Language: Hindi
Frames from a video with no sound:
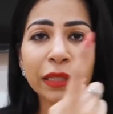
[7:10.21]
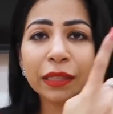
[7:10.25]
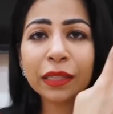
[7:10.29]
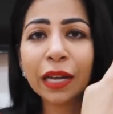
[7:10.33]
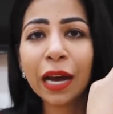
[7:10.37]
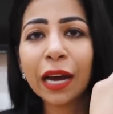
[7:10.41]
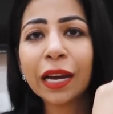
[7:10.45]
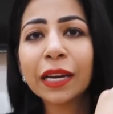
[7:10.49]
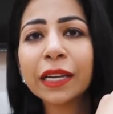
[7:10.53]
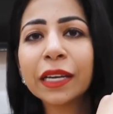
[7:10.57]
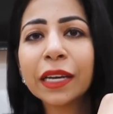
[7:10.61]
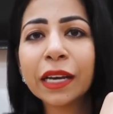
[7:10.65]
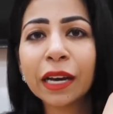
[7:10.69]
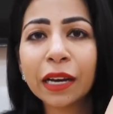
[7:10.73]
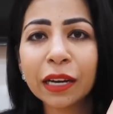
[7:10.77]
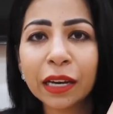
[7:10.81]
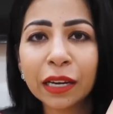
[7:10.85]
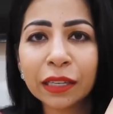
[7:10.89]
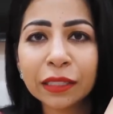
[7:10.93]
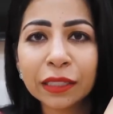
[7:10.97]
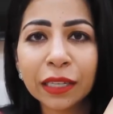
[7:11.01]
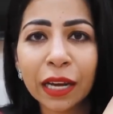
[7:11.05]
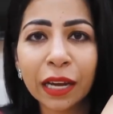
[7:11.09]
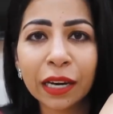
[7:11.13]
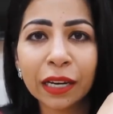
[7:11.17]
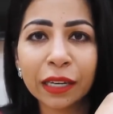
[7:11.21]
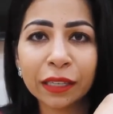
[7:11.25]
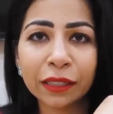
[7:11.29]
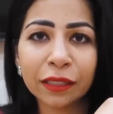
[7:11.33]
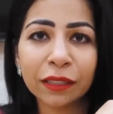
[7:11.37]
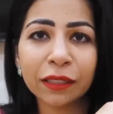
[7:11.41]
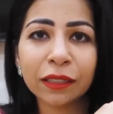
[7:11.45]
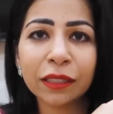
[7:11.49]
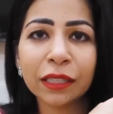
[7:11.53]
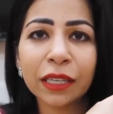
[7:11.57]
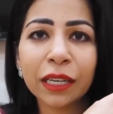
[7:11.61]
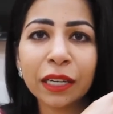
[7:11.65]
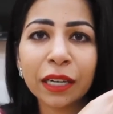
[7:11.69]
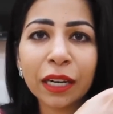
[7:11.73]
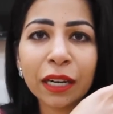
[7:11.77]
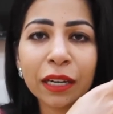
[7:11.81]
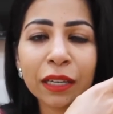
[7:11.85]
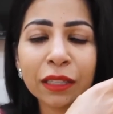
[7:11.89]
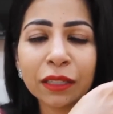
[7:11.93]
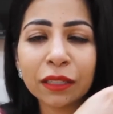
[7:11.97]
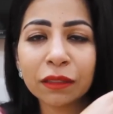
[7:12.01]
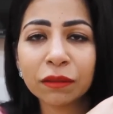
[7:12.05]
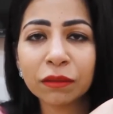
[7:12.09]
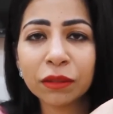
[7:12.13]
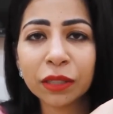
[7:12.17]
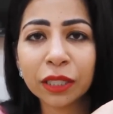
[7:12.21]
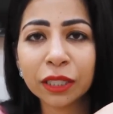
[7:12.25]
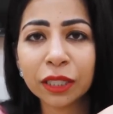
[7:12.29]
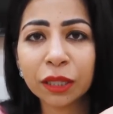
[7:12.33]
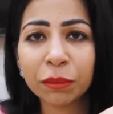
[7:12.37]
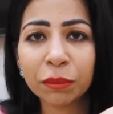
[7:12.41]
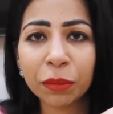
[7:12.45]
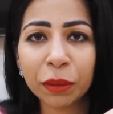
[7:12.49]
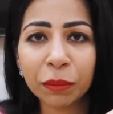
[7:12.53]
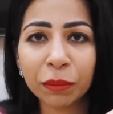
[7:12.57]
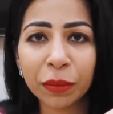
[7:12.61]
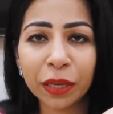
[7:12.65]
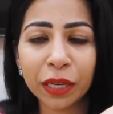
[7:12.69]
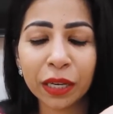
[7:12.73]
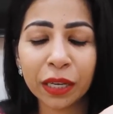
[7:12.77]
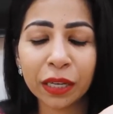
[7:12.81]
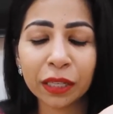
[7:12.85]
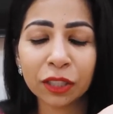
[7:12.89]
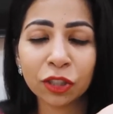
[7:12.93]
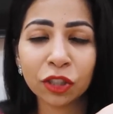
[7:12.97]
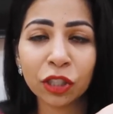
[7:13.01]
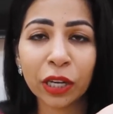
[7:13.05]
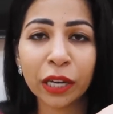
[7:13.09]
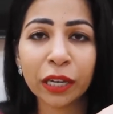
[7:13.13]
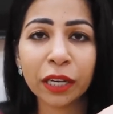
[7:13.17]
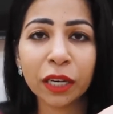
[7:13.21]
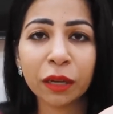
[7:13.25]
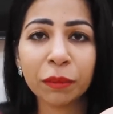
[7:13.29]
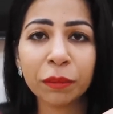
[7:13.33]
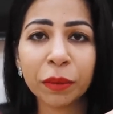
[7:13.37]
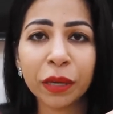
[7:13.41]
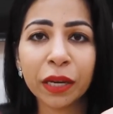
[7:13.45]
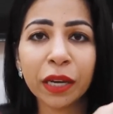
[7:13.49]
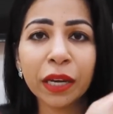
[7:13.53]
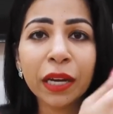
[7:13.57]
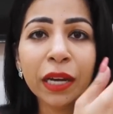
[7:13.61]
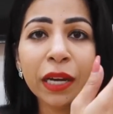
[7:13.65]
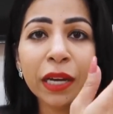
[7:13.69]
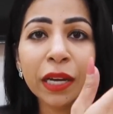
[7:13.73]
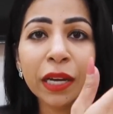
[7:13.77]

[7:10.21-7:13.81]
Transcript: दाल का सैलेड ये रहा रेसिपी मेरे चैनल पे